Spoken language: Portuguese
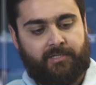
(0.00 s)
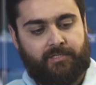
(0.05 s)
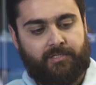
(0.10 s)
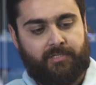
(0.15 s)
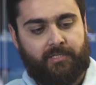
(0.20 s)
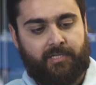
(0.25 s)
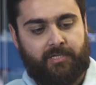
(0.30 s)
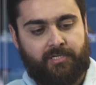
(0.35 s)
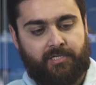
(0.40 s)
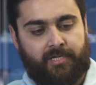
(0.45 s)
a
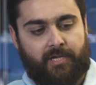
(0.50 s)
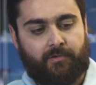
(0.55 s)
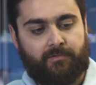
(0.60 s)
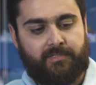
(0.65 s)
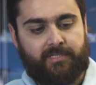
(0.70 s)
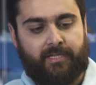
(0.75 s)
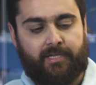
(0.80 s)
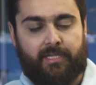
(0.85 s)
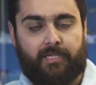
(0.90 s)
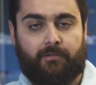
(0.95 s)
gente deixar o
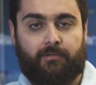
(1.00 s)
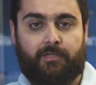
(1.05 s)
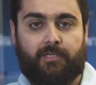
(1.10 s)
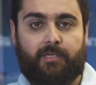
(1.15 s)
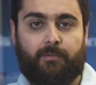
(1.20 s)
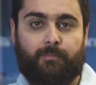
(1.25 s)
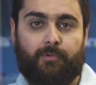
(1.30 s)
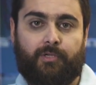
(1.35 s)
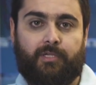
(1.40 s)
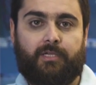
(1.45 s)
saquinho
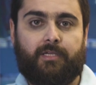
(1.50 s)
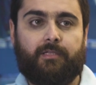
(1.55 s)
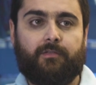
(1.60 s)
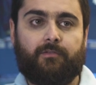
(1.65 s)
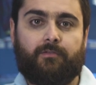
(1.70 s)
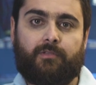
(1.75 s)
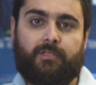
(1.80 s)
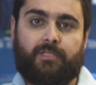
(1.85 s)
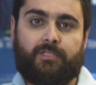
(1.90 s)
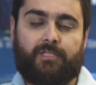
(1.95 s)
aqui boiando
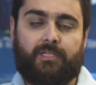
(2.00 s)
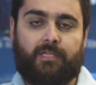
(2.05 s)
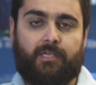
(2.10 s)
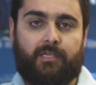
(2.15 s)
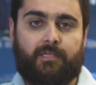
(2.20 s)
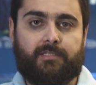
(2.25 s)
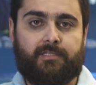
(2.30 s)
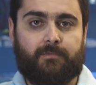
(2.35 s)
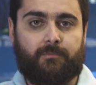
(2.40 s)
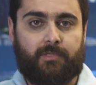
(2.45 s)
durante
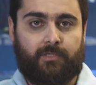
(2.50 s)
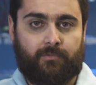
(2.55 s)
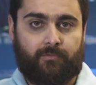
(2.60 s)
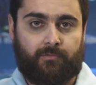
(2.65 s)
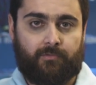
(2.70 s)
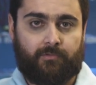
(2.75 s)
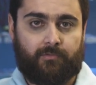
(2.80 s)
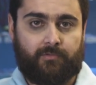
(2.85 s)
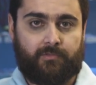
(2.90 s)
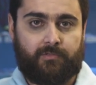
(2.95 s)
15
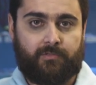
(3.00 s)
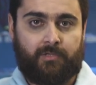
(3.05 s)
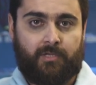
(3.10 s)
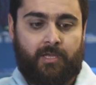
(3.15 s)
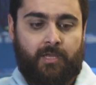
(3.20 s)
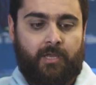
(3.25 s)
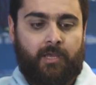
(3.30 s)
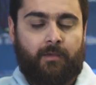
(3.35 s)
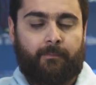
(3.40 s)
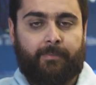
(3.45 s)
minutos
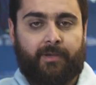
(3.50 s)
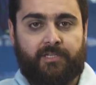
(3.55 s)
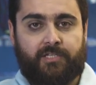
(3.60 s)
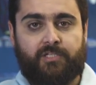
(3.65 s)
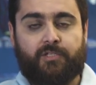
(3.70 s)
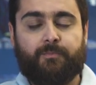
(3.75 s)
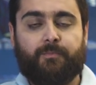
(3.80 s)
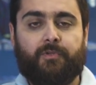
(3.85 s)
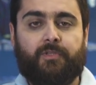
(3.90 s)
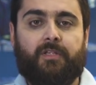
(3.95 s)
para a
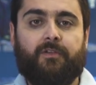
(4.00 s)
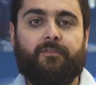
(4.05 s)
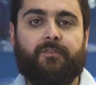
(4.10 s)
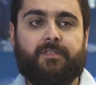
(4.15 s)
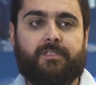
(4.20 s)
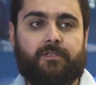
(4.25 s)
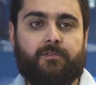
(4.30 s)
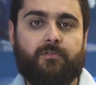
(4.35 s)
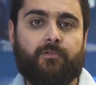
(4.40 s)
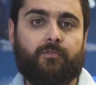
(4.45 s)
gente poder
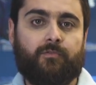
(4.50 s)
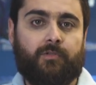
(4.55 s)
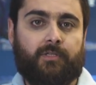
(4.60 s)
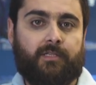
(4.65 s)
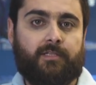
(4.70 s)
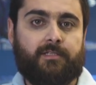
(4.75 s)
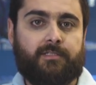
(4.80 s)
fazer a soltura